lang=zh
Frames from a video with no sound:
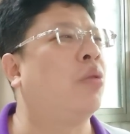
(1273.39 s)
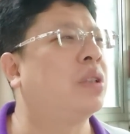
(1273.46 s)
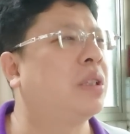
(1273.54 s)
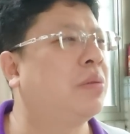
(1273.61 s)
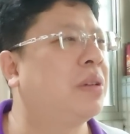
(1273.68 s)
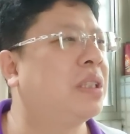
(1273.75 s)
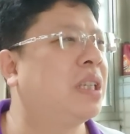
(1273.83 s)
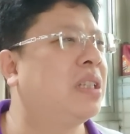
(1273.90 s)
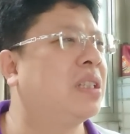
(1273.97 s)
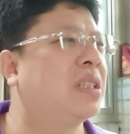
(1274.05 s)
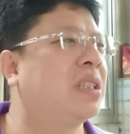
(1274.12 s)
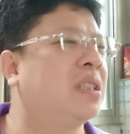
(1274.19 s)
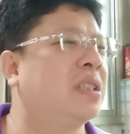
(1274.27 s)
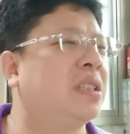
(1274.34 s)
我认为这一
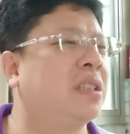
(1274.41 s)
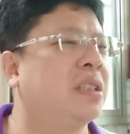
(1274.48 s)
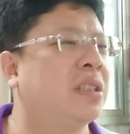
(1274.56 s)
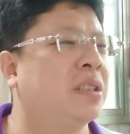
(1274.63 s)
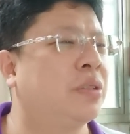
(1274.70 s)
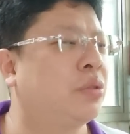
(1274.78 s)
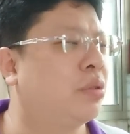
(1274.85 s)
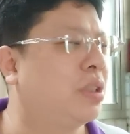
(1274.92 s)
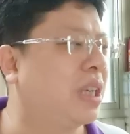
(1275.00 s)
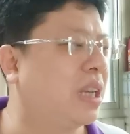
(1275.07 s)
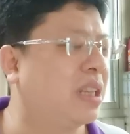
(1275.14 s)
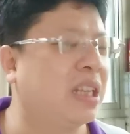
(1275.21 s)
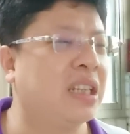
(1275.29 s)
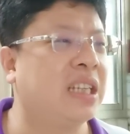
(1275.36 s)
次军
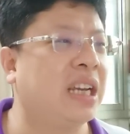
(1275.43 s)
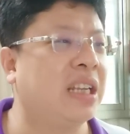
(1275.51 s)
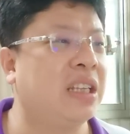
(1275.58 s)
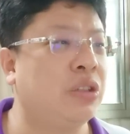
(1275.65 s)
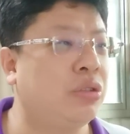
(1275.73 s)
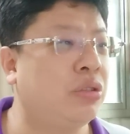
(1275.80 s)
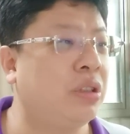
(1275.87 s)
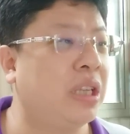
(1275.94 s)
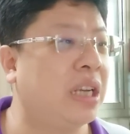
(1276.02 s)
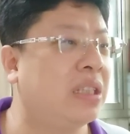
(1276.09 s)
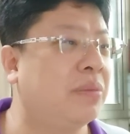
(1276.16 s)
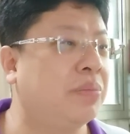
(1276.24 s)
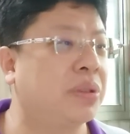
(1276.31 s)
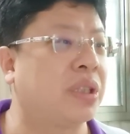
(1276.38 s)
演，他现在军
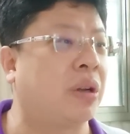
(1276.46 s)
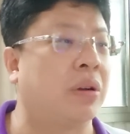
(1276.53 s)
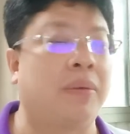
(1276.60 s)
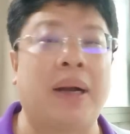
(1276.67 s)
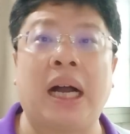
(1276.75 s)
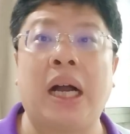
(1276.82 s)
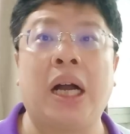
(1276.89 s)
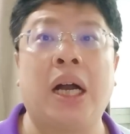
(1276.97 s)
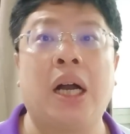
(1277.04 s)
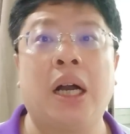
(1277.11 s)
演已经不走了嘛，